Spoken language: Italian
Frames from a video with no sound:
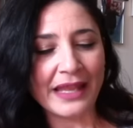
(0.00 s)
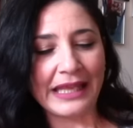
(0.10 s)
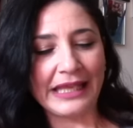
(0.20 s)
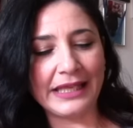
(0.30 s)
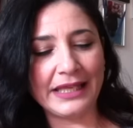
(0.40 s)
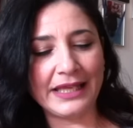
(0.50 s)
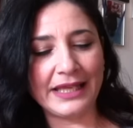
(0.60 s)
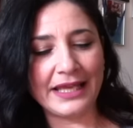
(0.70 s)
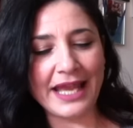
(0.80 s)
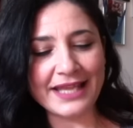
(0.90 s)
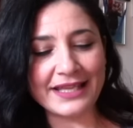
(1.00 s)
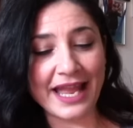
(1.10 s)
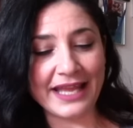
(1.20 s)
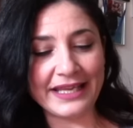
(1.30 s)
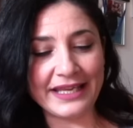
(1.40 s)
e, ed
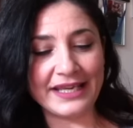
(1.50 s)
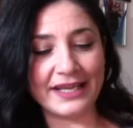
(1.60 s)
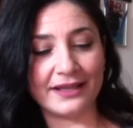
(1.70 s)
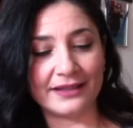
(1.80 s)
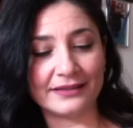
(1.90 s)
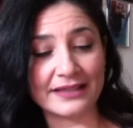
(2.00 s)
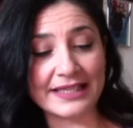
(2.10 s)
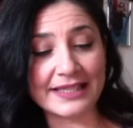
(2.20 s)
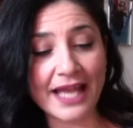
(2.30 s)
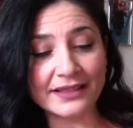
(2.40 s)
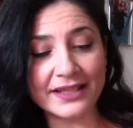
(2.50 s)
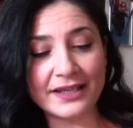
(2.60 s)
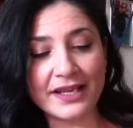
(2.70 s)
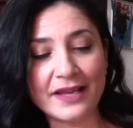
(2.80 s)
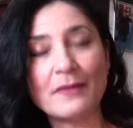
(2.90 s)
è il uh,
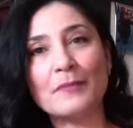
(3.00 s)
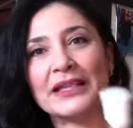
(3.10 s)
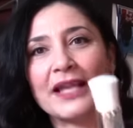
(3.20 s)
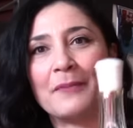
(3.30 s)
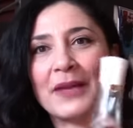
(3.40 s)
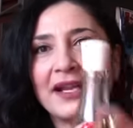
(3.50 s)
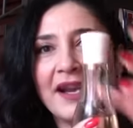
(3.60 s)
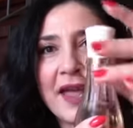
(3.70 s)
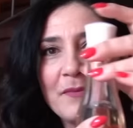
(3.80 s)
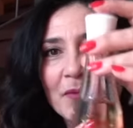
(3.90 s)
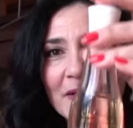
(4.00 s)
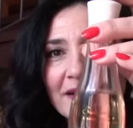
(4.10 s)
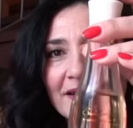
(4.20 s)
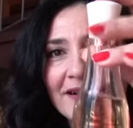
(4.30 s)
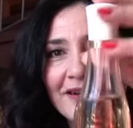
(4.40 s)
Suddenly Madame
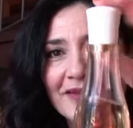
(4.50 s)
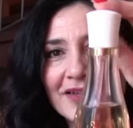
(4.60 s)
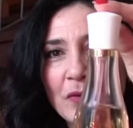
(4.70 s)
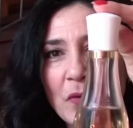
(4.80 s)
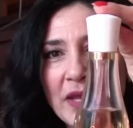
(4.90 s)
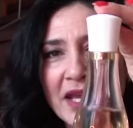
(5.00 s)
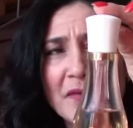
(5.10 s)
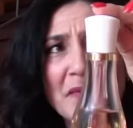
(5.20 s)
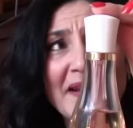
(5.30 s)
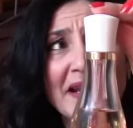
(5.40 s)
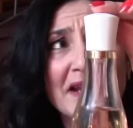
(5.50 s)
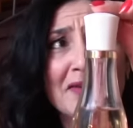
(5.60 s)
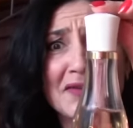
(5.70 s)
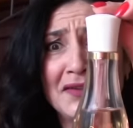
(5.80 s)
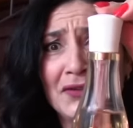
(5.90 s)
Glamour questo qui che mi pare che
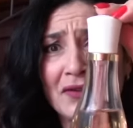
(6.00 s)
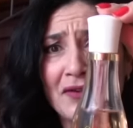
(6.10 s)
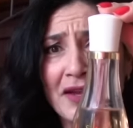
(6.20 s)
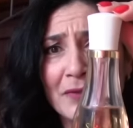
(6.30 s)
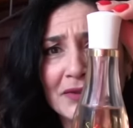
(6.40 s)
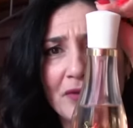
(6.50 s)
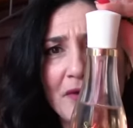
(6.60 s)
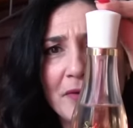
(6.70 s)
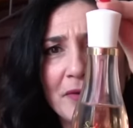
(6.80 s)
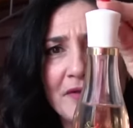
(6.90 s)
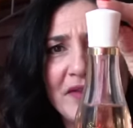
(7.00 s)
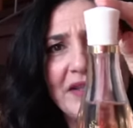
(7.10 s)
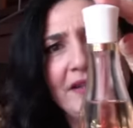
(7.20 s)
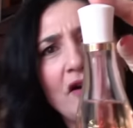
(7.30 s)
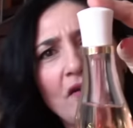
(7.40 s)
costi intorno ai 4,29 euro
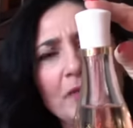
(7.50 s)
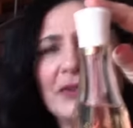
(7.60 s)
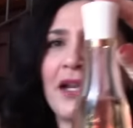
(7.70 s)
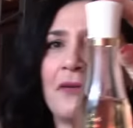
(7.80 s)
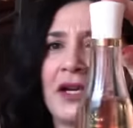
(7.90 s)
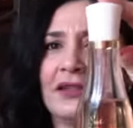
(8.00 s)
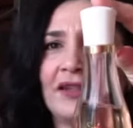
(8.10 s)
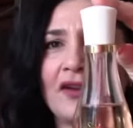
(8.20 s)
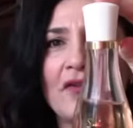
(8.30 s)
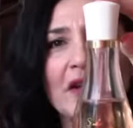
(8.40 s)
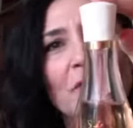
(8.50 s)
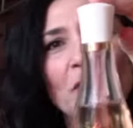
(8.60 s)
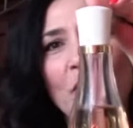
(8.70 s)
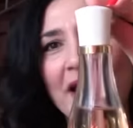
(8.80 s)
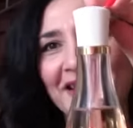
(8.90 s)
4,49
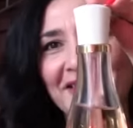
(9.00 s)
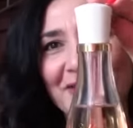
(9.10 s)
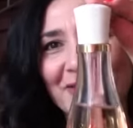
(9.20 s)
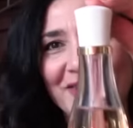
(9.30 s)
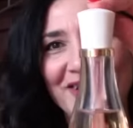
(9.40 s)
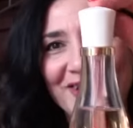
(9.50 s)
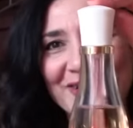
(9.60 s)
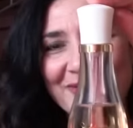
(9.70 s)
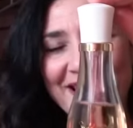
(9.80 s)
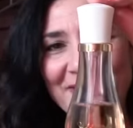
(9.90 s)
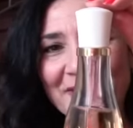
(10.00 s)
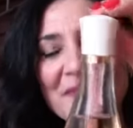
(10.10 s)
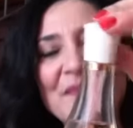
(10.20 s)
comunque al di sotto dei 5 euro